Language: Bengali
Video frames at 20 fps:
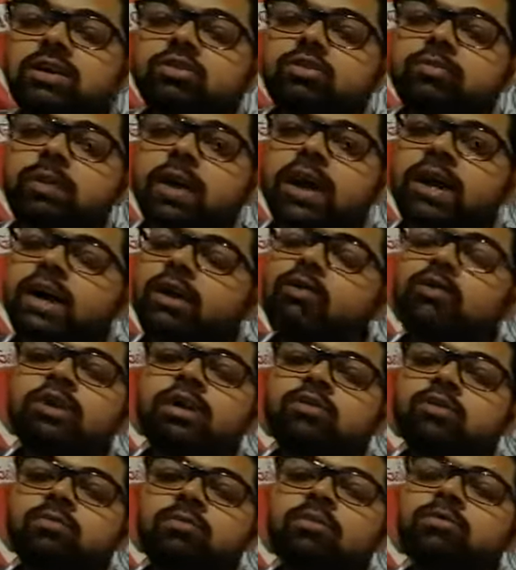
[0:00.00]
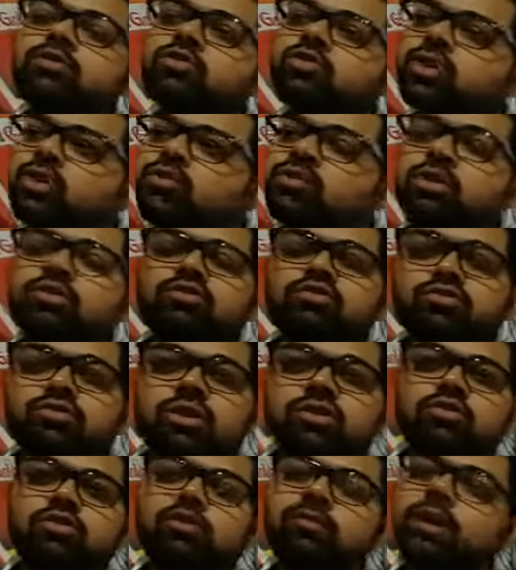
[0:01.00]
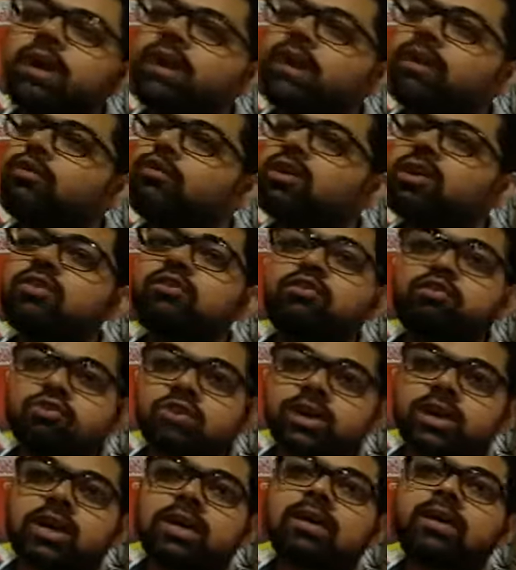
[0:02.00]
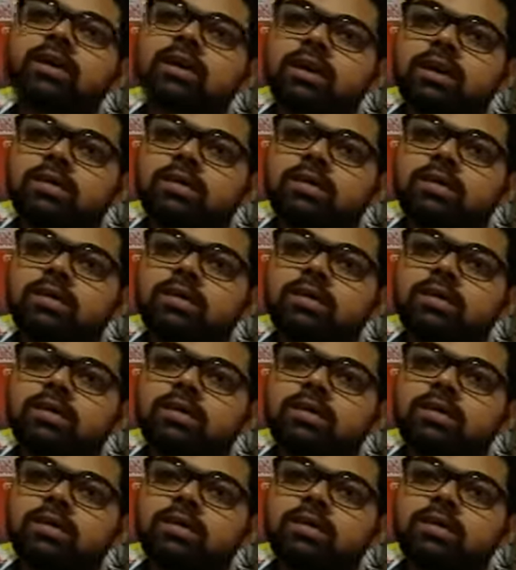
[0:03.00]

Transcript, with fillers: তো পায়ের আঙুলটা সম্ভবত সে কোথাও শুনেছিল পায়ের আঙুলটা খসে যায়